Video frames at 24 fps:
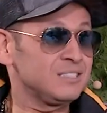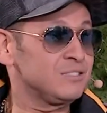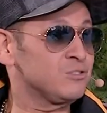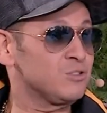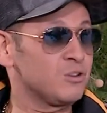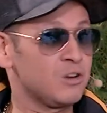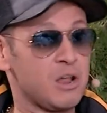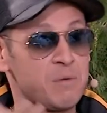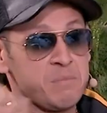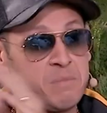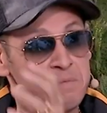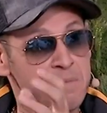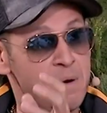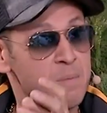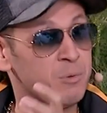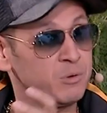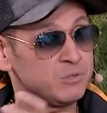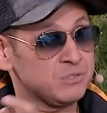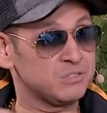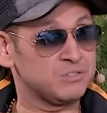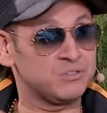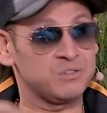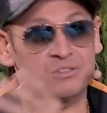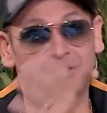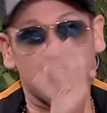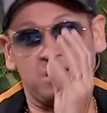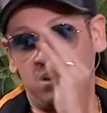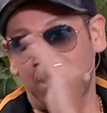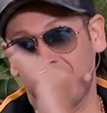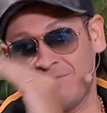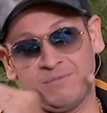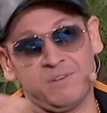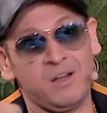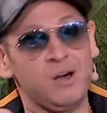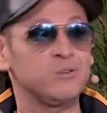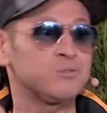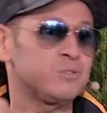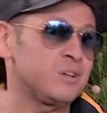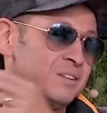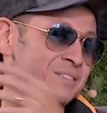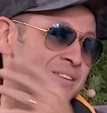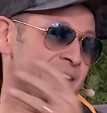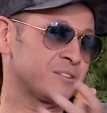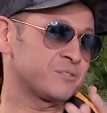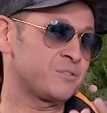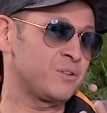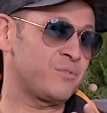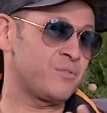Son las mismas posiciones de la flauta, el
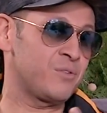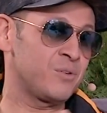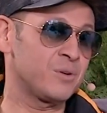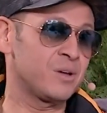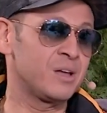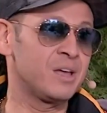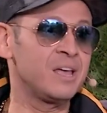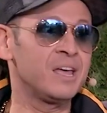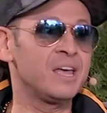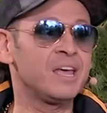saxofón.